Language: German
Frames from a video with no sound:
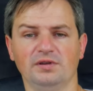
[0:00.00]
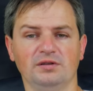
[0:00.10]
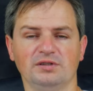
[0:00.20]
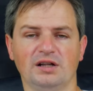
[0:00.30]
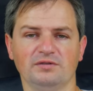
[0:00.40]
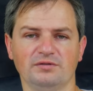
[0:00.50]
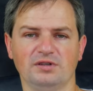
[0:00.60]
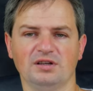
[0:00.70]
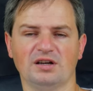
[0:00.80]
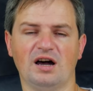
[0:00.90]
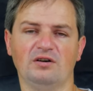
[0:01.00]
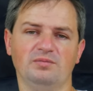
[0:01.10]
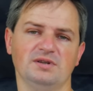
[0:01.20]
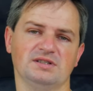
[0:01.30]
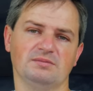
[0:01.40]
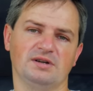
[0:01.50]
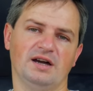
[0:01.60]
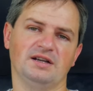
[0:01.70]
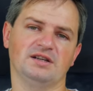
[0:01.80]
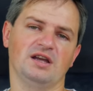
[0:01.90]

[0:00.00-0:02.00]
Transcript: Vielen Dank für Ihre Aufmerksamkeit.